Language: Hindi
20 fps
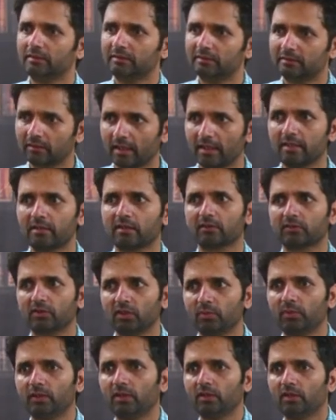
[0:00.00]
ट्राई करते
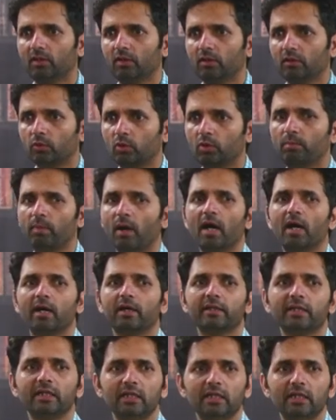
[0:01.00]
हैं भाई क्योंकि
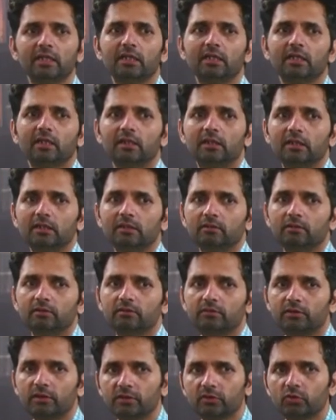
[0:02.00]
भारी
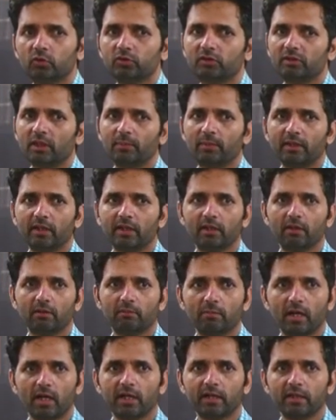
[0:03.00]
चीज़ों से बने
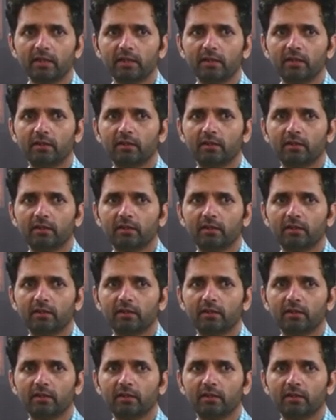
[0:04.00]
भारी